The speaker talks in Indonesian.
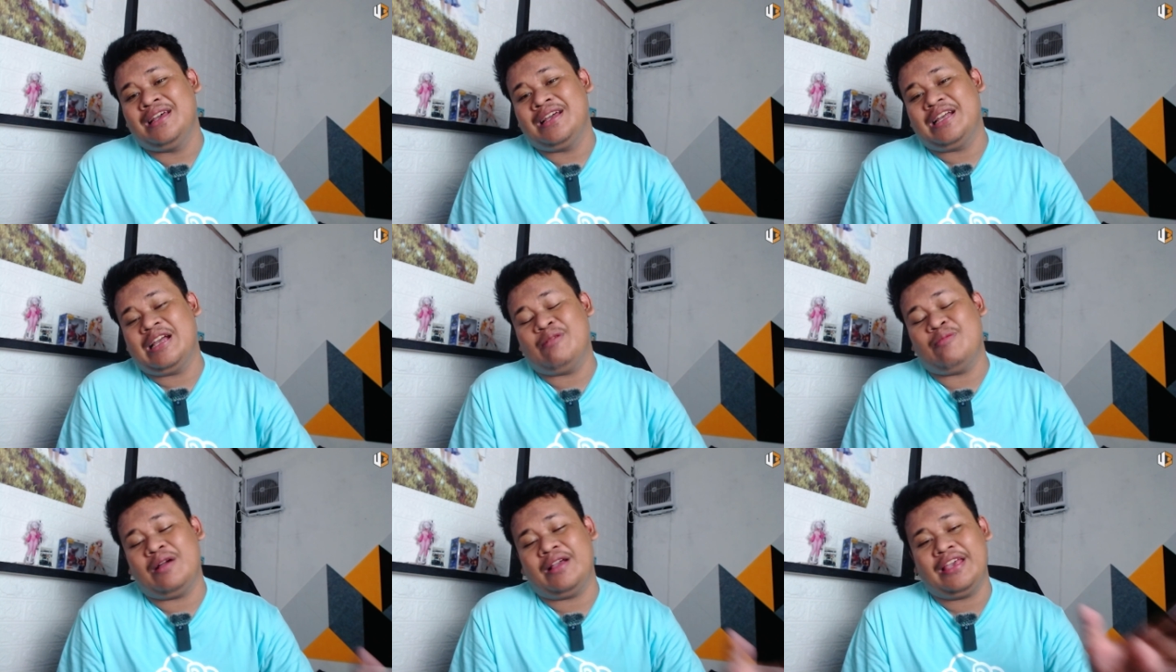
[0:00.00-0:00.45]

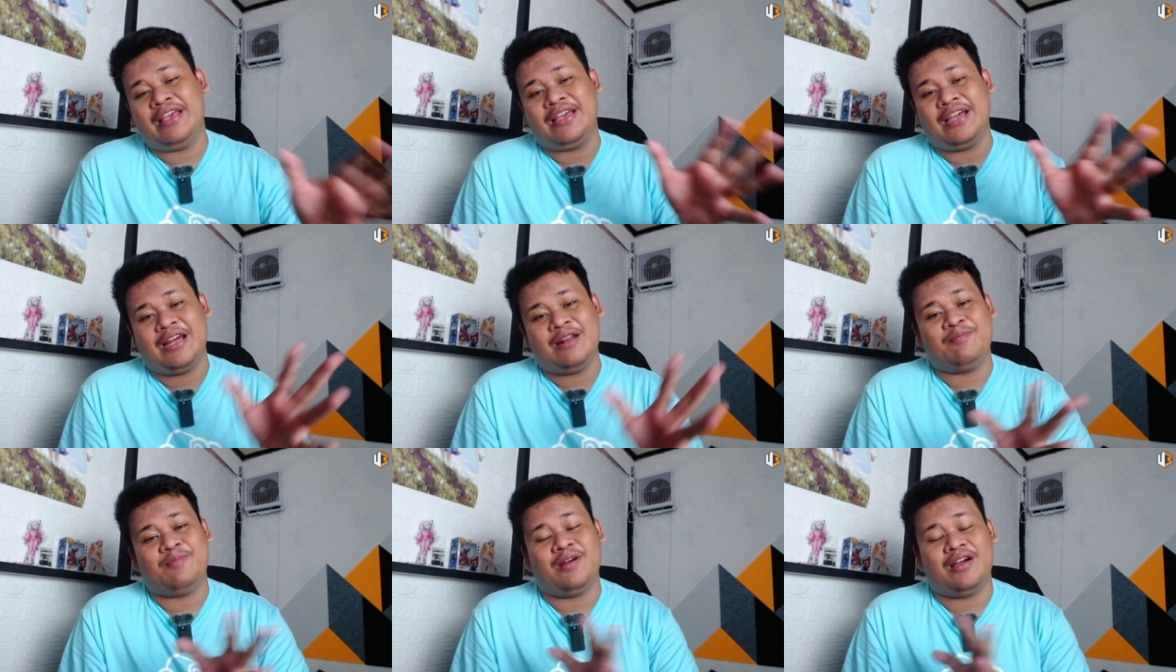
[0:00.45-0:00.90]

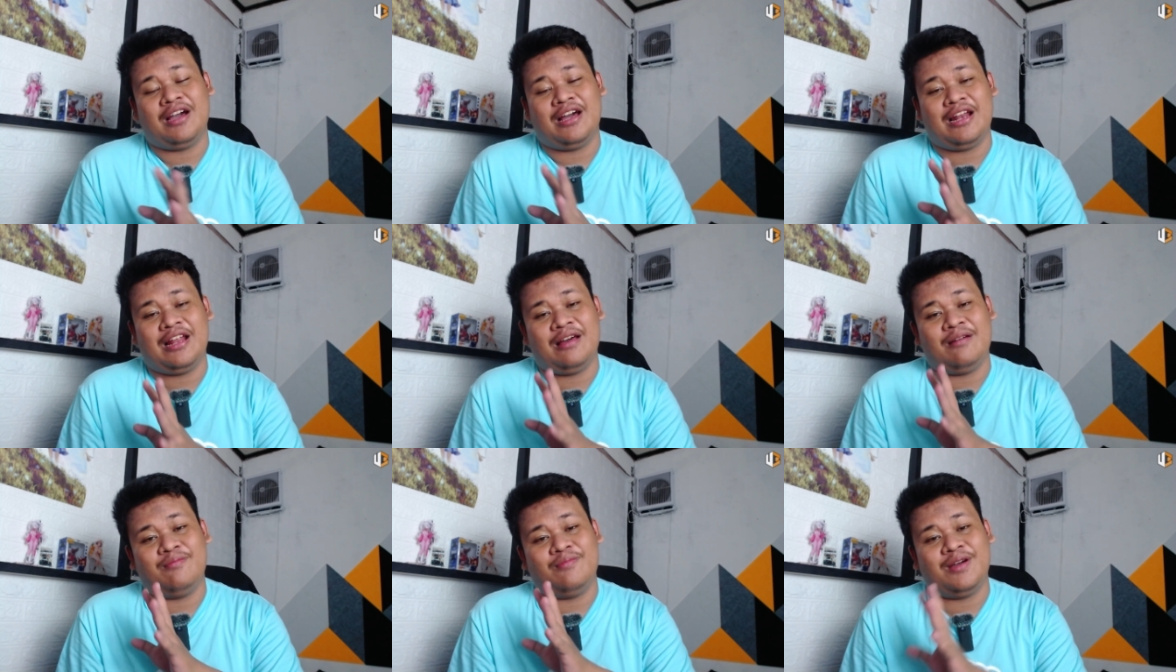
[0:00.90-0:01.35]
ngebagikan
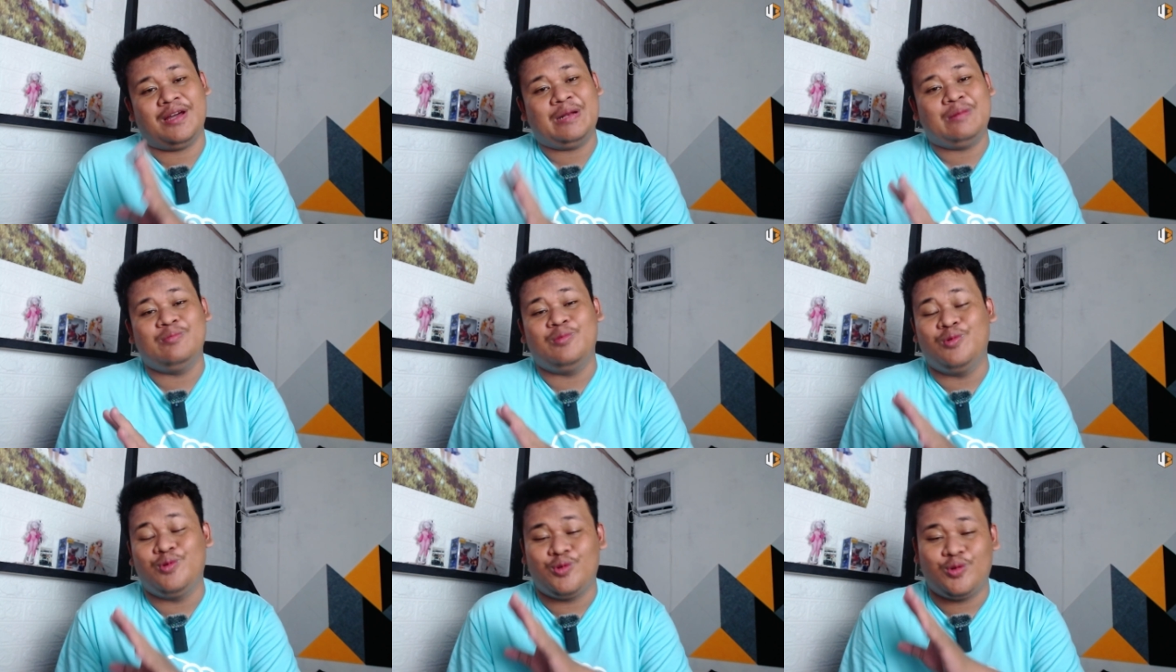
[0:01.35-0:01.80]

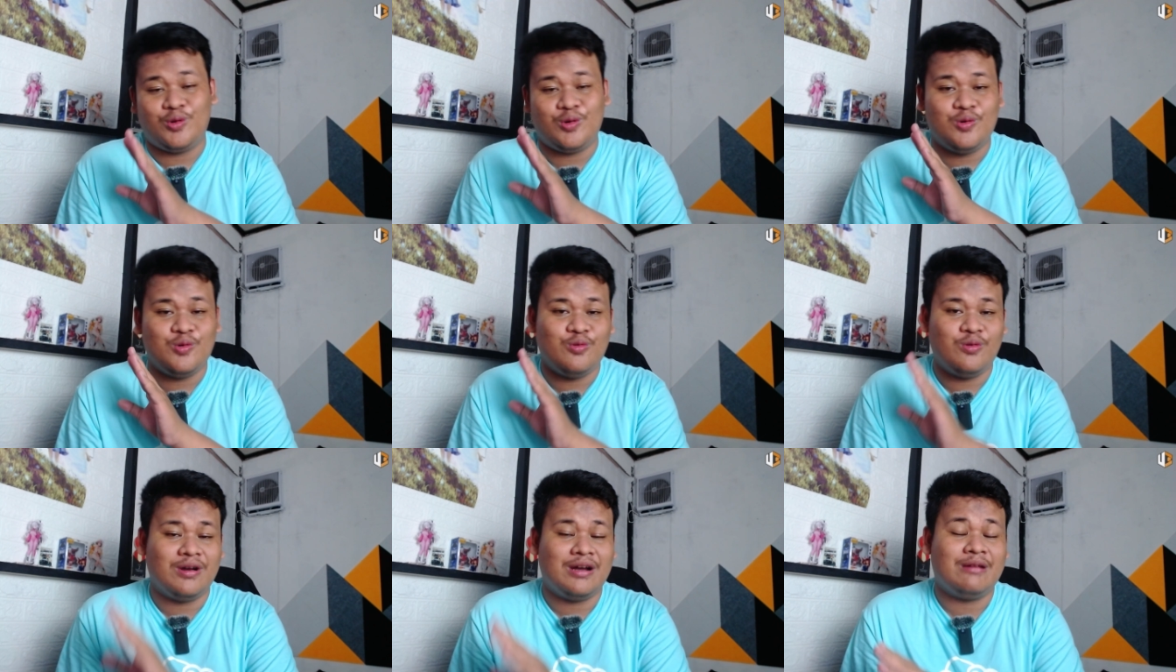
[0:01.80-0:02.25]
pengalaman buruk
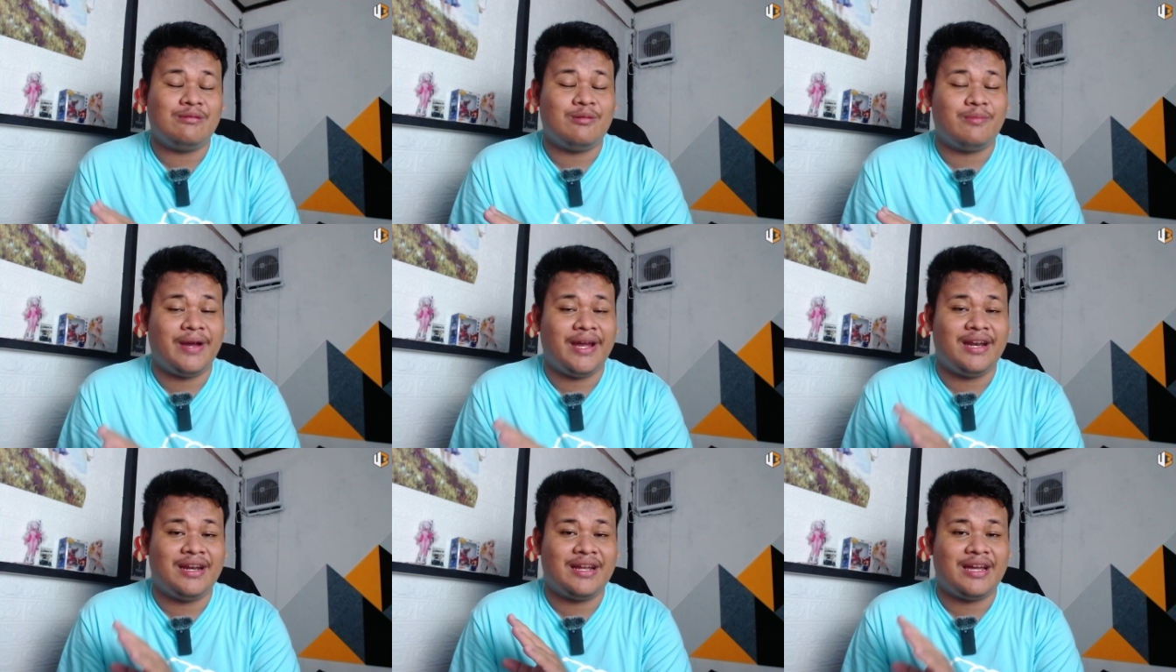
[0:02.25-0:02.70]
gue
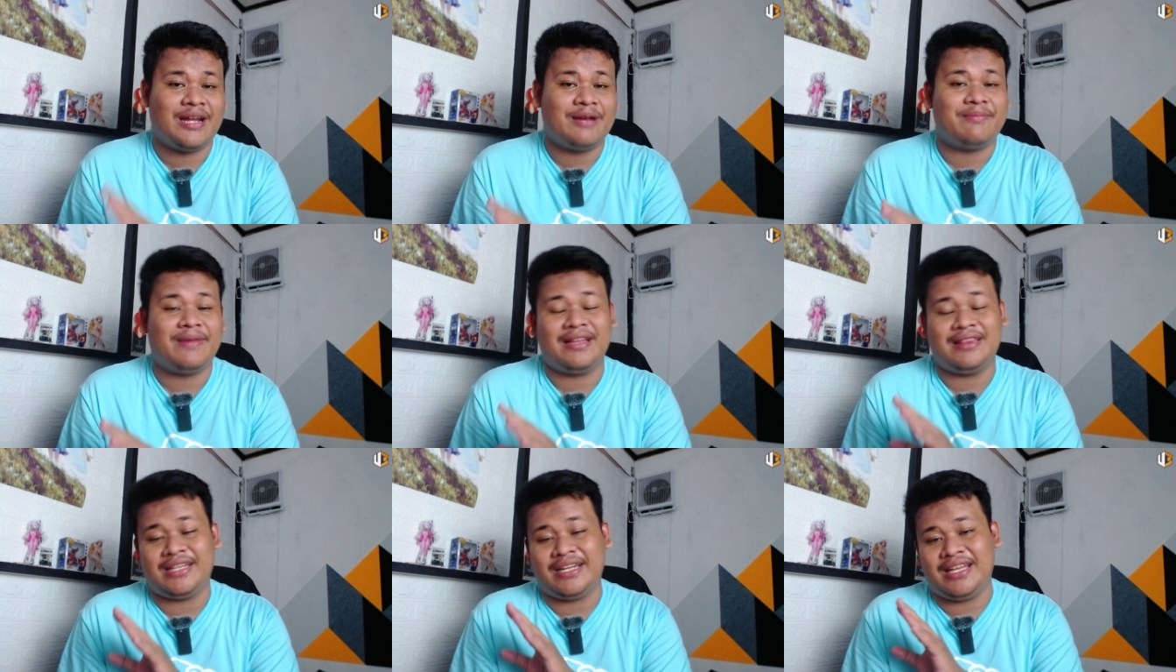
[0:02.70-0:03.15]
memainkan
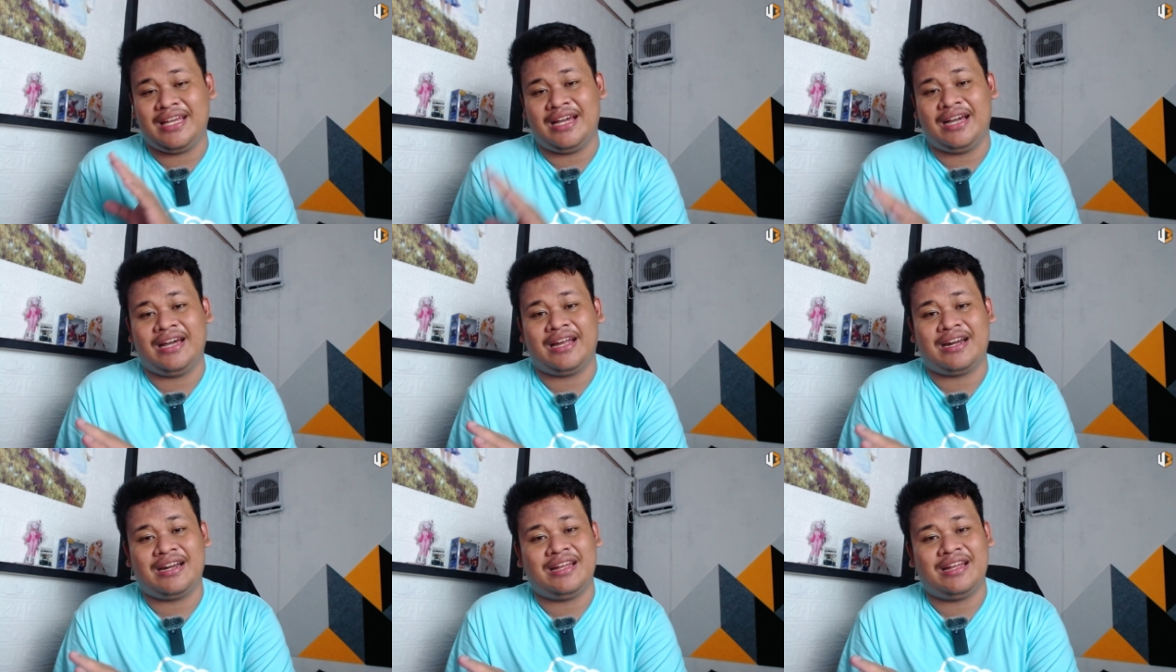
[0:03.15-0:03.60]
Metria
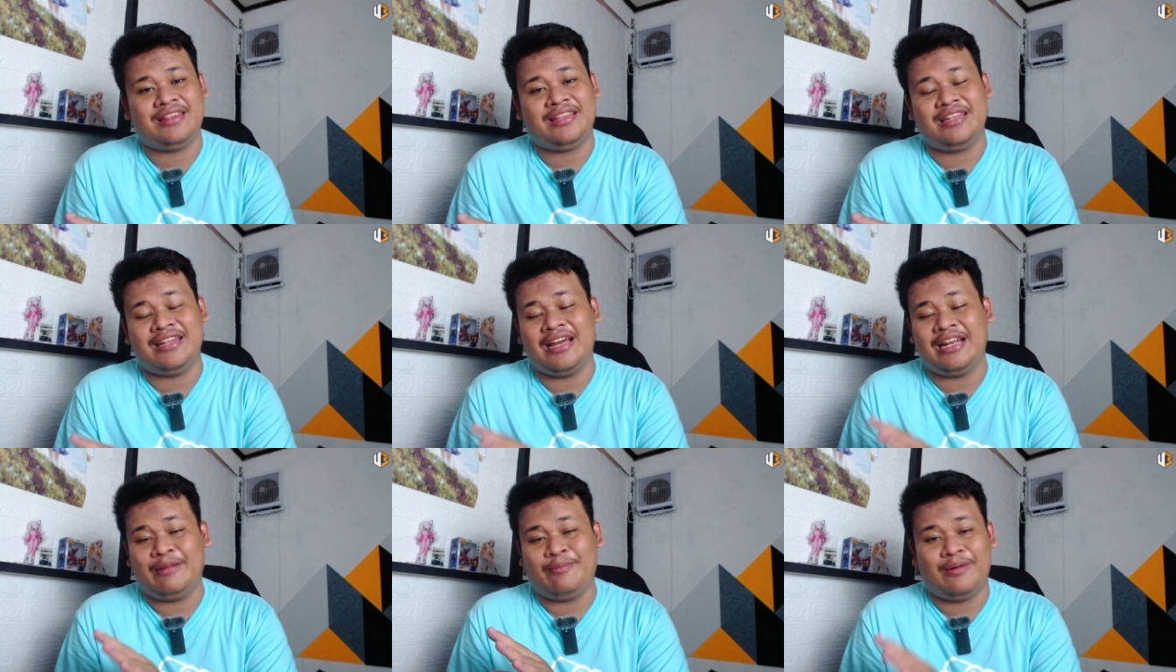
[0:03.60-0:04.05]
karena
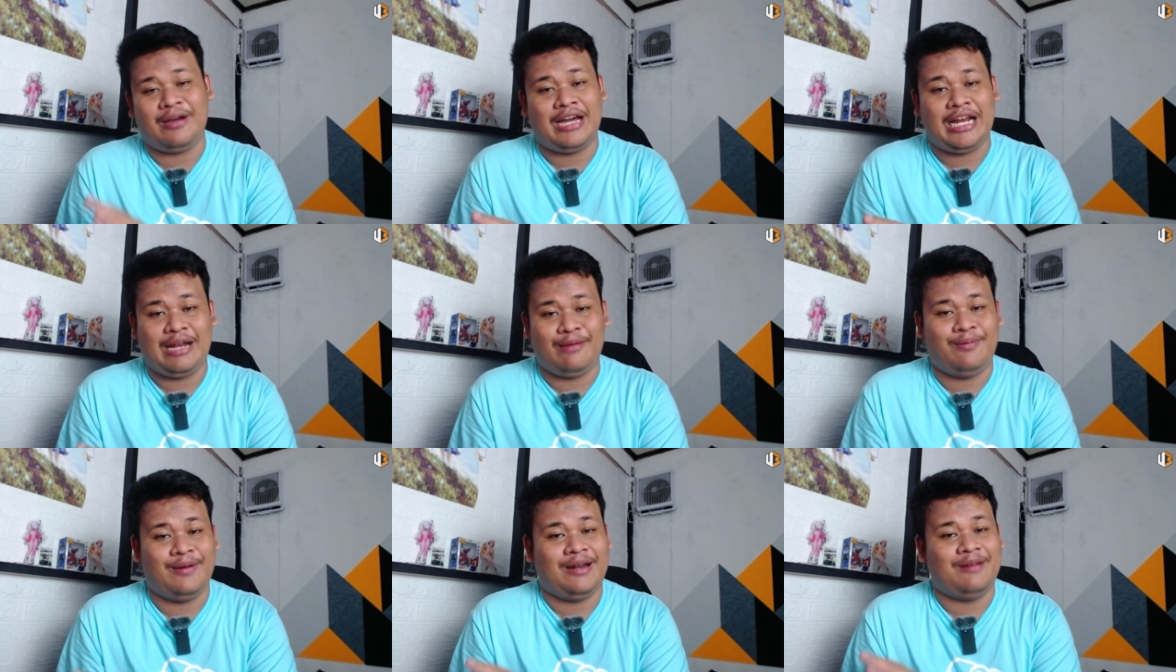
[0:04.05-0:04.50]
tidak ada pengalaman